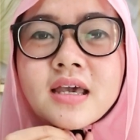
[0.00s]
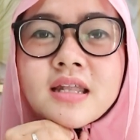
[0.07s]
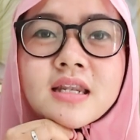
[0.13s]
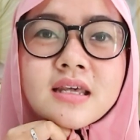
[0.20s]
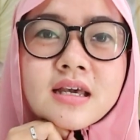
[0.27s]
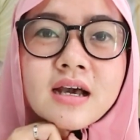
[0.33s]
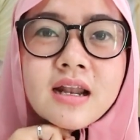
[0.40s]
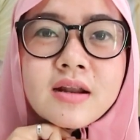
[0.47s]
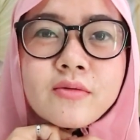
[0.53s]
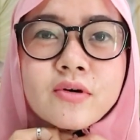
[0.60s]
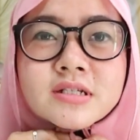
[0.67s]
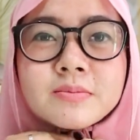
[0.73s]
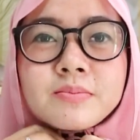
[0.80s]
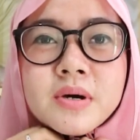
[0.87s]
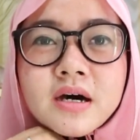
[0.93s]
ini kalian
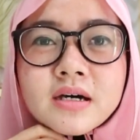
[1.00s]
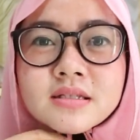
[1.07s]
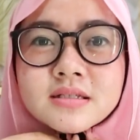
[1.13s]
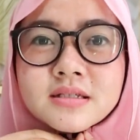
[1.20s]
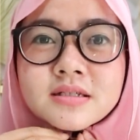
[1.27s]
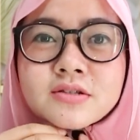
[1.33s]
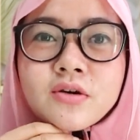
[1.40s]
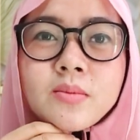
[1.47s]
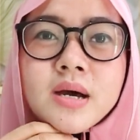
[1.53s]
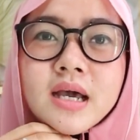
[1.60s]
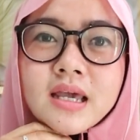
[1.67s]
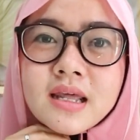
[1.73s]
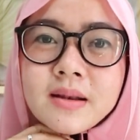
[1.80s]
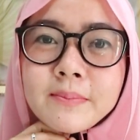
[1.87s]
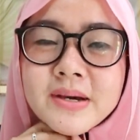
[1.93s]
wajib banget sih
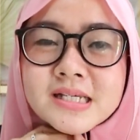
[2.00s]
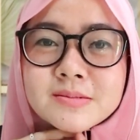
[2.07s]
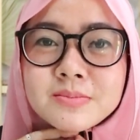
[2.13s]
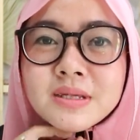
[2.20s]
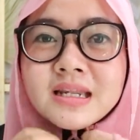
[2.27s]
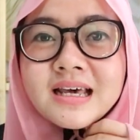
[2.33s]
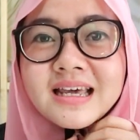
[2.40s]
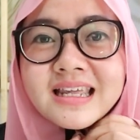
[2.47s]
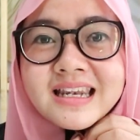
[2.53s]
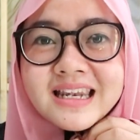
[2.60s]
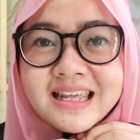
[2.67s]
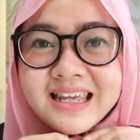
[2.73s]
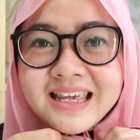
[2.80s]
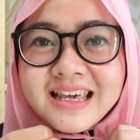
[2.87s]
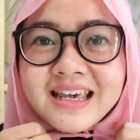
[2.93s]
cobain pasmina
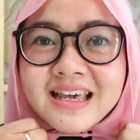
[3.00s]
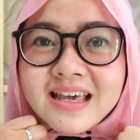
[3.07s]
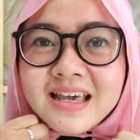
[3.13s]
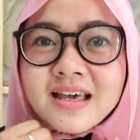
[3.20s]
ini